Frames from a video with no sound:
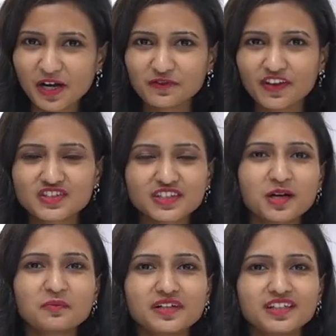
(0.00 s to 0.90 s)
మ్యానుఫ్యాక్చరింగ్
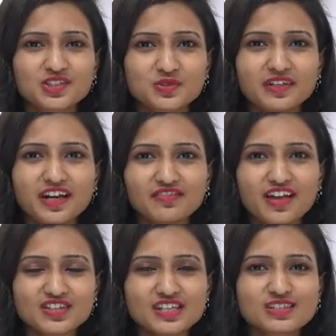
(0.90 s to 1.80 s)
కంపెనీ అజ్మీరా
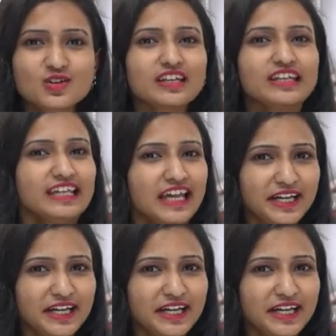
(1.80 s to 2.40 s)
ఫ్యాషన్స్ లోకి